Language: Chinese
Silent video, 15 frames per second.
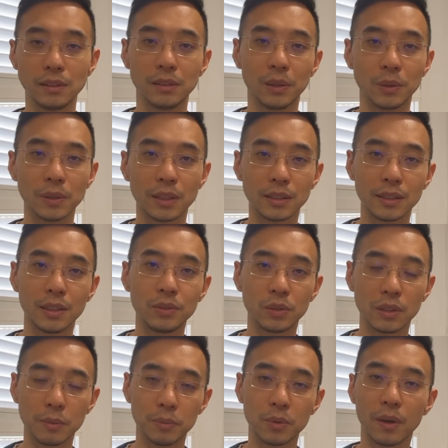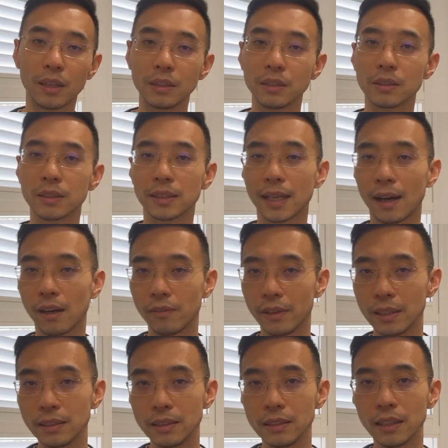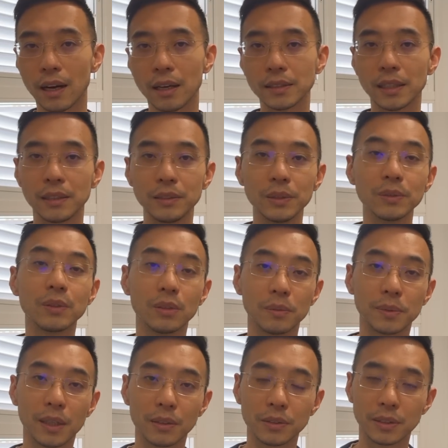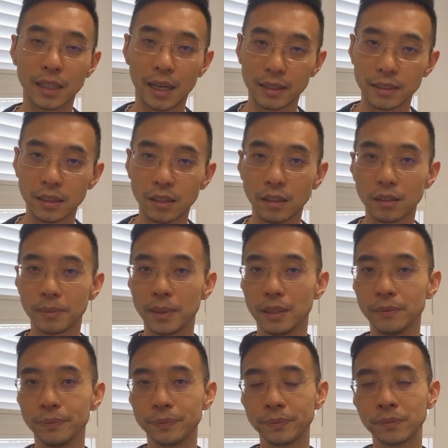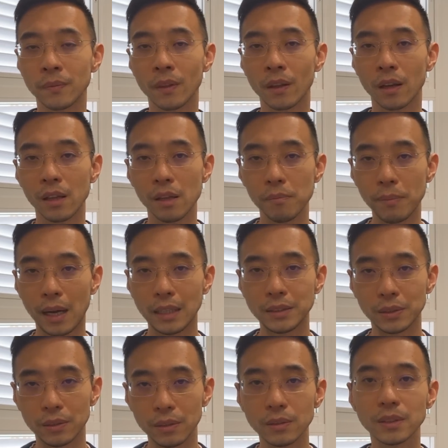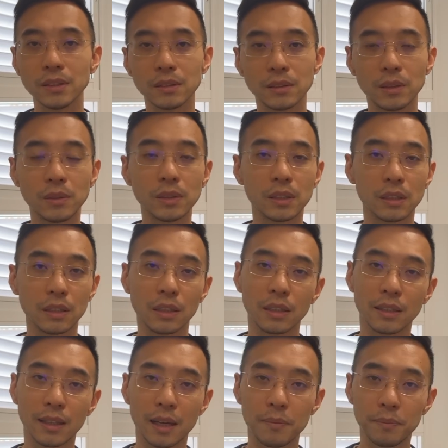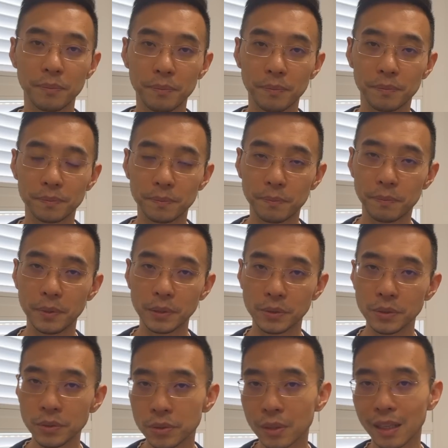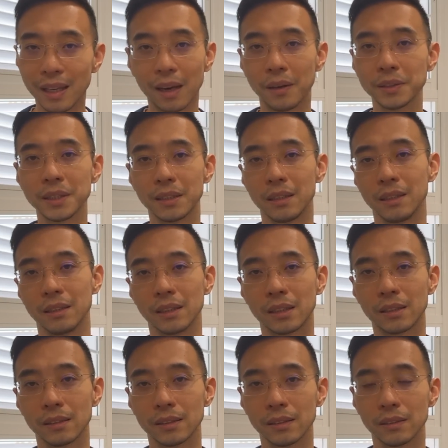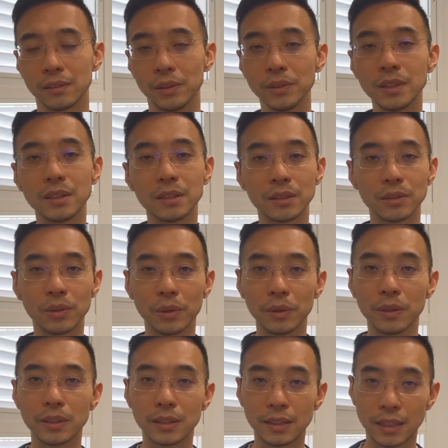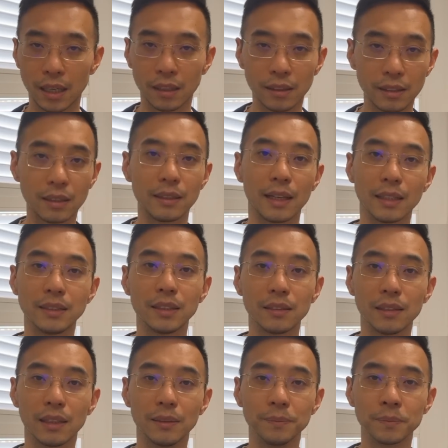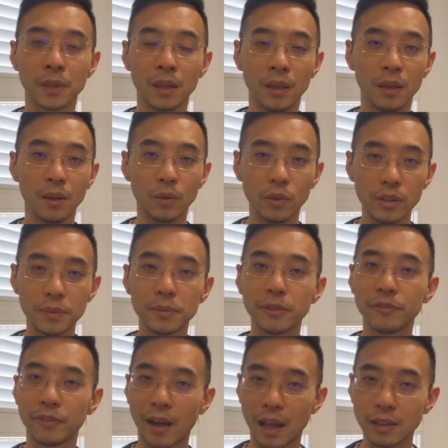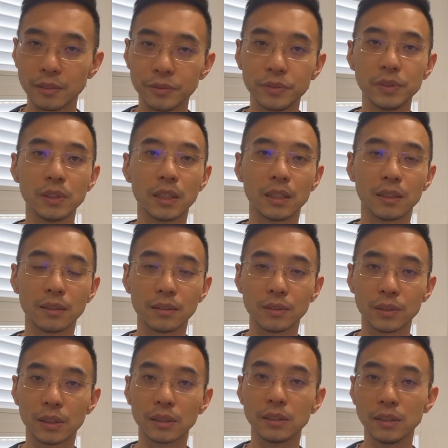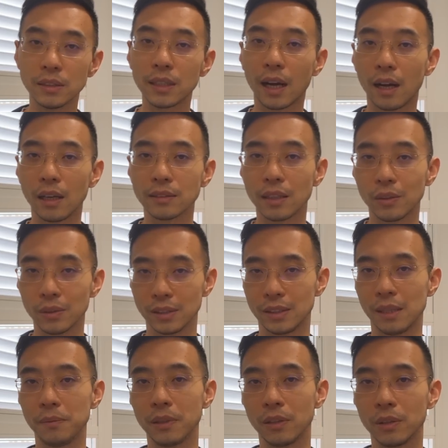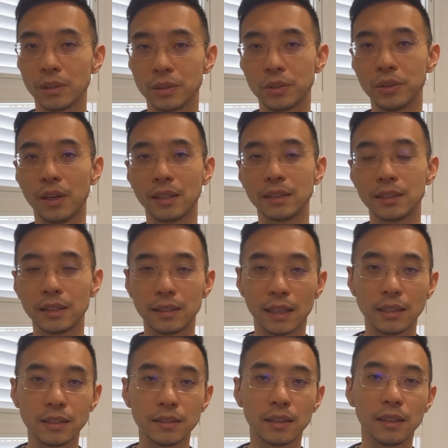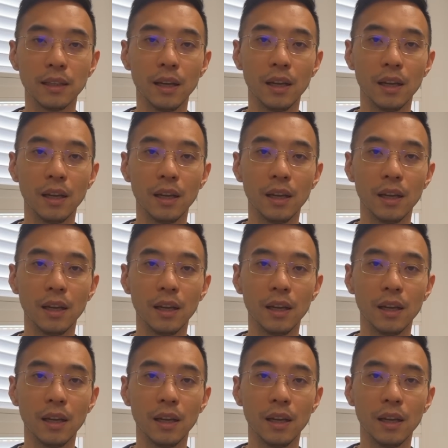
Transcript: 由的接触你，不管你是查维基还是在 YouTube 上去查一些视频，八九六四都是你应该必须去了解的一个事情，尤其是对于墙内的年轻人，我为什么反复的，就是经常啊，在我的节目里会劝那些年轻人